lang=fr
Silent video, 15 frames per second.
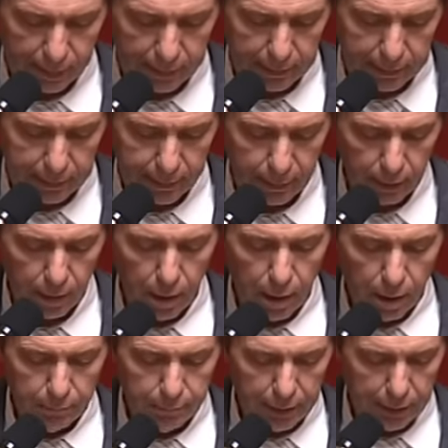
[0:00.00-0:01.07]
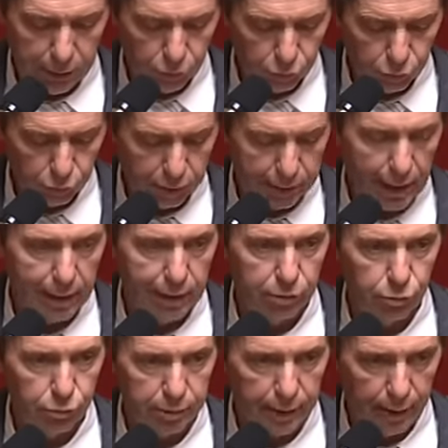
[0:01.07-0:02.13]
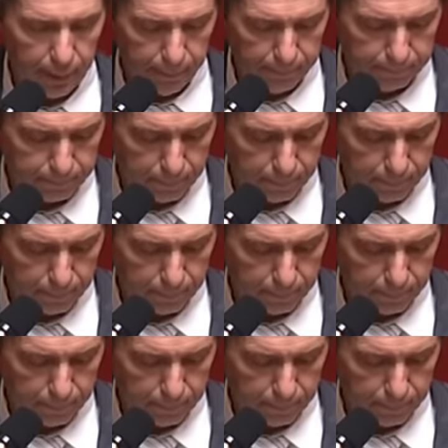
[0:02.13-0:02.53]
sanitaire, médico-sociales et sociale.